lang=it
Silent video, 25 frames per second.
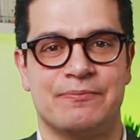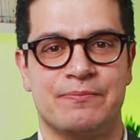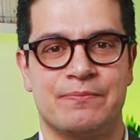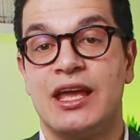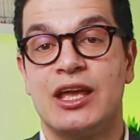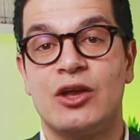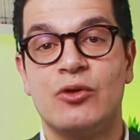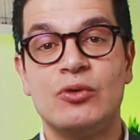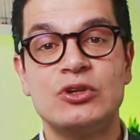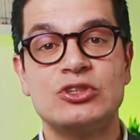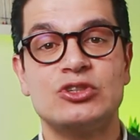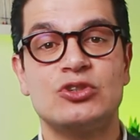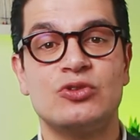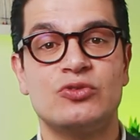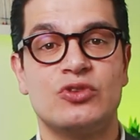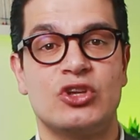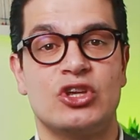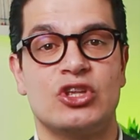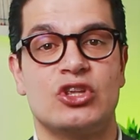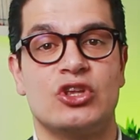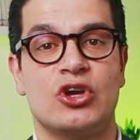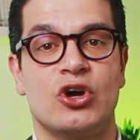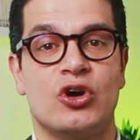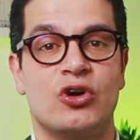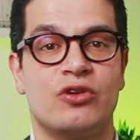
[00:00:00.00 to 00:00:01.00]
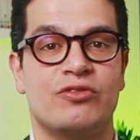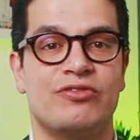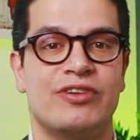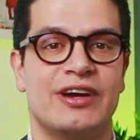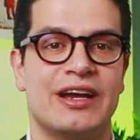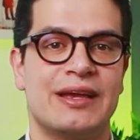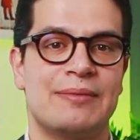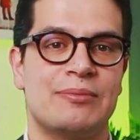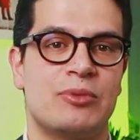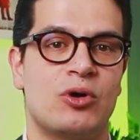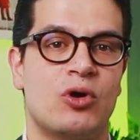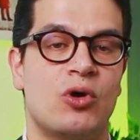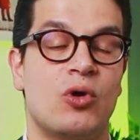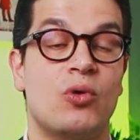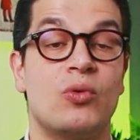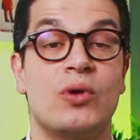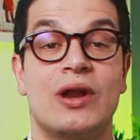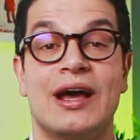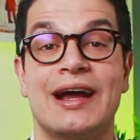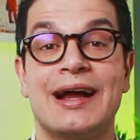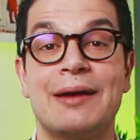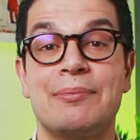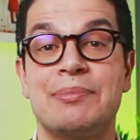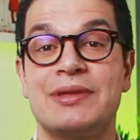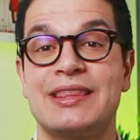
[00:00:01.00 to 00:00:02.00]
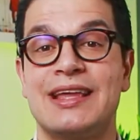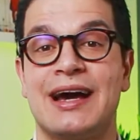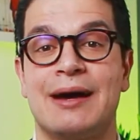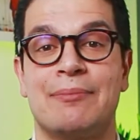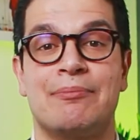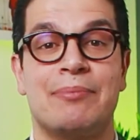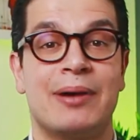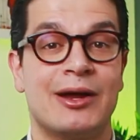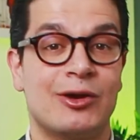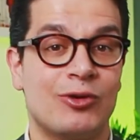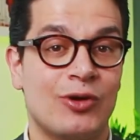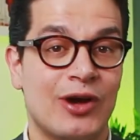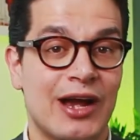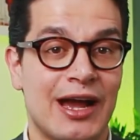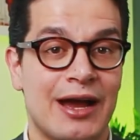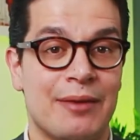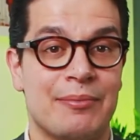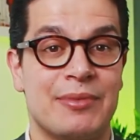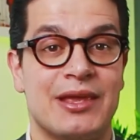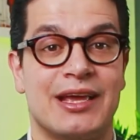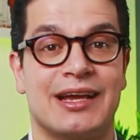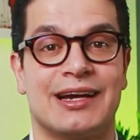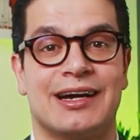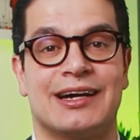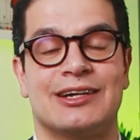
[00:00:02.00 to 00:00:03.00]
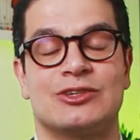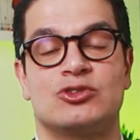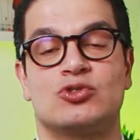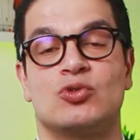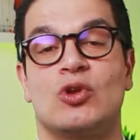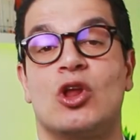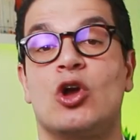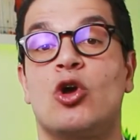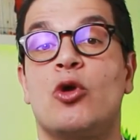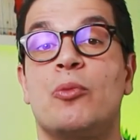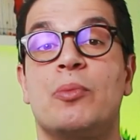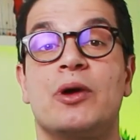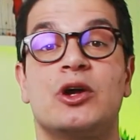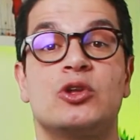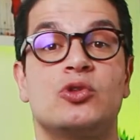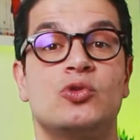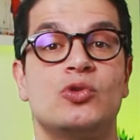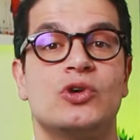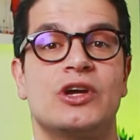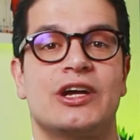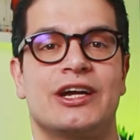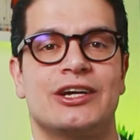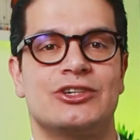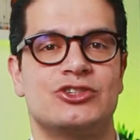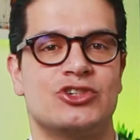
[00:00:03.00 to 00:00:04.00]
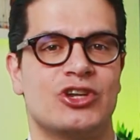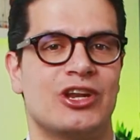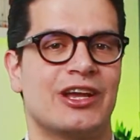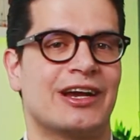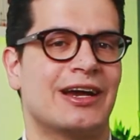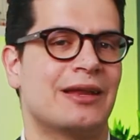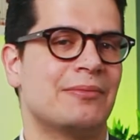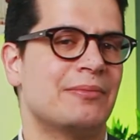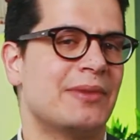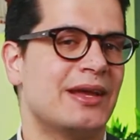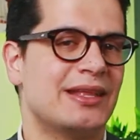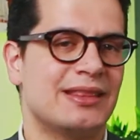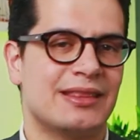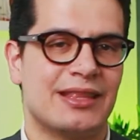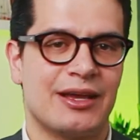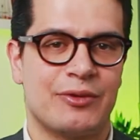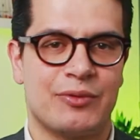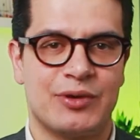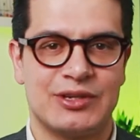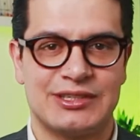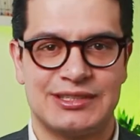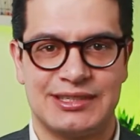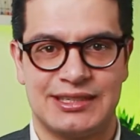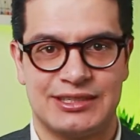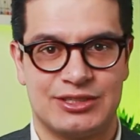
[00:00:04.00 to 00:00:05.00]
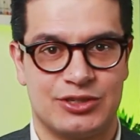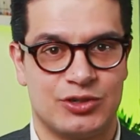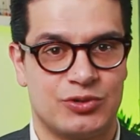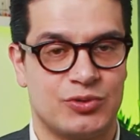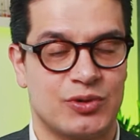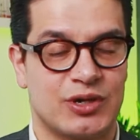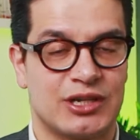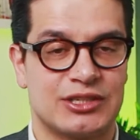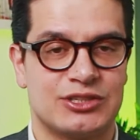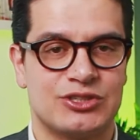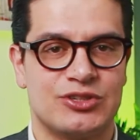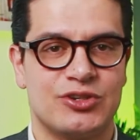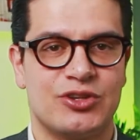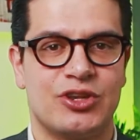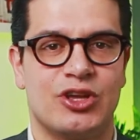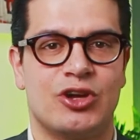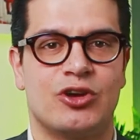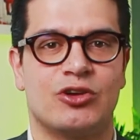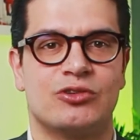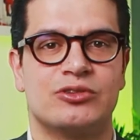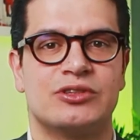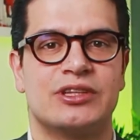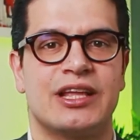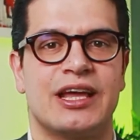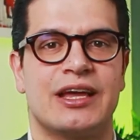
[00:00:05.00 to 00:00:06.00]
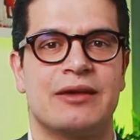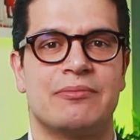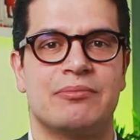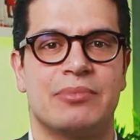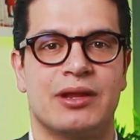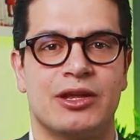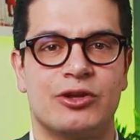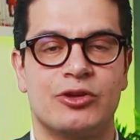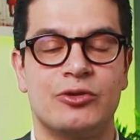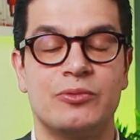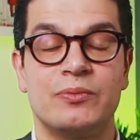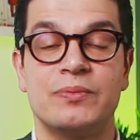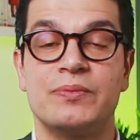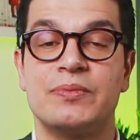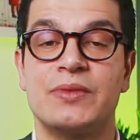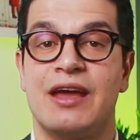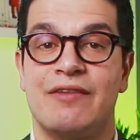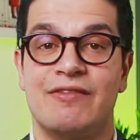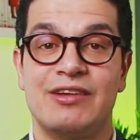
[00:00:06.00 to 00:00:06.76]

In questo video faremo una rapida panoramica sulle coperture che generalmente queste assicurazioni contemplano,